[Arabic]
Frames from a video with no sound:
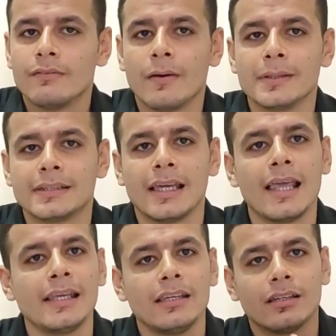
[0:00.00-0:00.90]

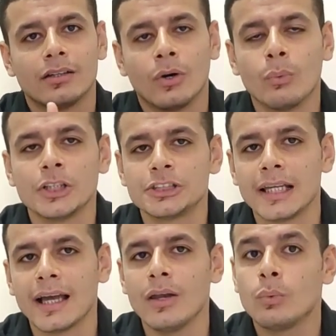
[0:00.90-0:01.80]
فبالتالي هو
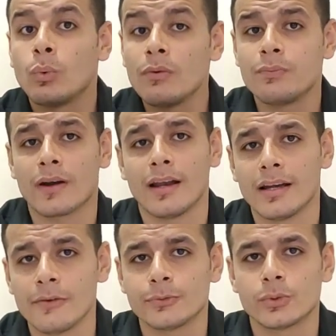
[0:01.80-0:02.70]
اشتغل ووفر
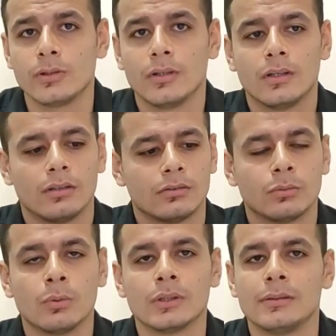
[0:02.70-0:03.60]
على نفسه
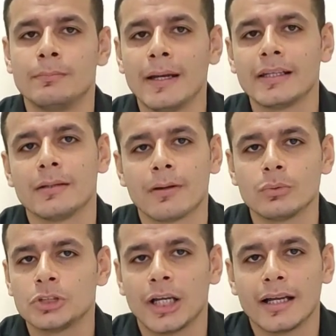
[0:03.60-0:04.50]
والبنك
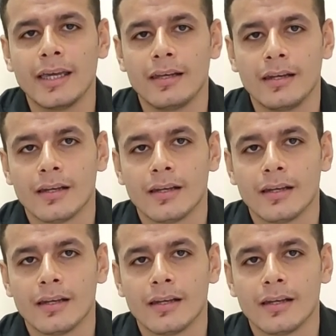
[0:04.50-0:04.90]
برضه شغال